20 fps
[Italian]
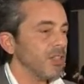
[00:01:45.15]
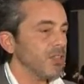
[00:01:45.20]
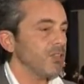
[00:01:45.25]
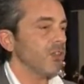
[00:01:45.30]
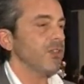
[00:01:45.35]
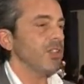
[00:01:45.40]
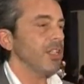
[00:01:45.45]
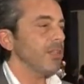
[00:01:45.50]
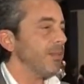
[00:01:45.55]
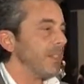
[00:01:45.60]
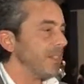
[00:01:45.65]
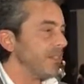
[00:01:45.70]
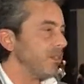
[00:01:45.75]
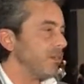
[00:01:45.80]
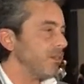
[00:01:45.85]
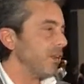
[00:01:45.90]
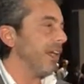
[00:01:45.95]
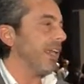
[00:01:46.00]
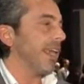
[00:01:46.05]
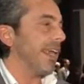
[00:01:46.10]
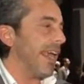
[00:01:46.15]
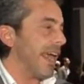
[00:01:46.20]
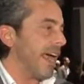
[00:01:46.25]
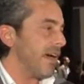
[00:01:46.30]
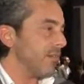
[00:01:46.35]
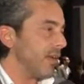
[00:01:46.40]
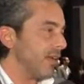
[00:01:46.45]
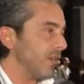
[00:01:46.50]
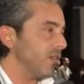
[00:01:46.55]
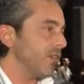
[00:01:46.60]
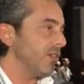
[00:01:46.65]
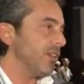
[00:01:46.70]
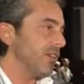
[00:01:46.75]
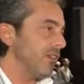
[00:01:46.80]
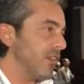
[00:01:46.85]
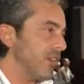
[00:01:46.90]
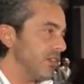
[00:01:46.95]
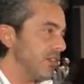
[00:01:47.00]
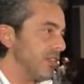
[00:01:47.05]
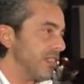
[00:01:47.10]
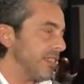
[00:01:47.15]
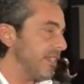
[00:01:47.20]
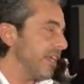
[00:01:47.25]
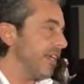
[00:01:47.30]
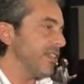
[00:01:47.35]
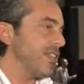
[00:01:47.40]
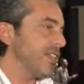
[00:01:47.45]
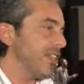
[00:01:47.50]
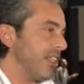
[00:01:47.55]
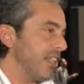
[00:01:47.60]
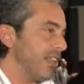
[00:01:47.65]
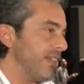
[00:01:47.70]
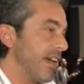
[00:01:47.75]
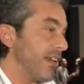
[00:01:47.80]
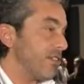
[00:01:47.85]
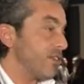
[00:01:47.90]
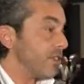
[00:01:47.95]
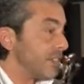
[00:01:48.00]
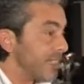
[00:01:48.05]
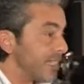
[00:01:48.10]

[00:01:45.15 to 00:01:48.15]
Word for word: che ci sono delle persone che amano rivolgersi all'agente di viaggio,